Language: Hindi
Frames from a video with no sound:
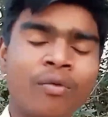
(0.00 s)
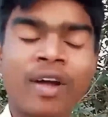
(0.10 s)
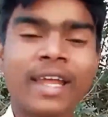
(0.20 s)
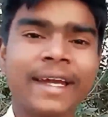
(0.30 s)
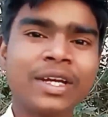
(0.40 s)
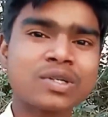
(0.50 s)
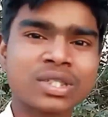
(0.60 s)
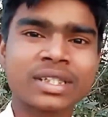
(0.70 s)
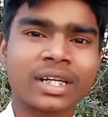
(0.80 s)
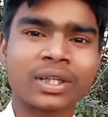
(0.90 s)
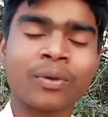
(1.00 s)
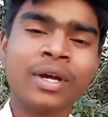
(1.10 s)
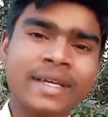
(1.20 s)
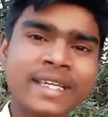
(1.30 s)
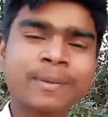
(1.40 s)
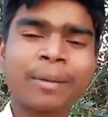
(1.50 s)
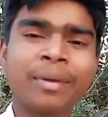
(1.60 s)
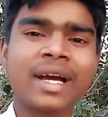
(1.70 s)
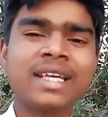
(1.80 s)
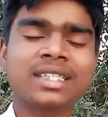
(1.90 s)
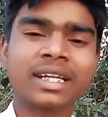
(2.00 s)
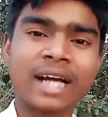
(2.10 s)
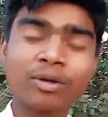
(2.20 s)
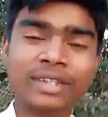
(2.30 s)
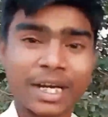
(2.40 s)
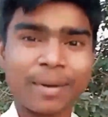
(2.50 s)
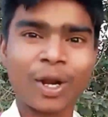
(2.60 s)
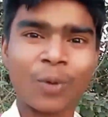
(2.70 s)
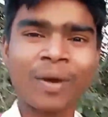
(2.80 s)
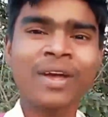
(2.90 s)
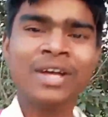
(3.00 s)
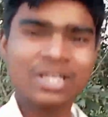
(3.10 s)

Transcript: वहाँ ले जाने की कोशिश करता हूँ इस बार भी गाइस गाँव जाने वाला हूँ मैं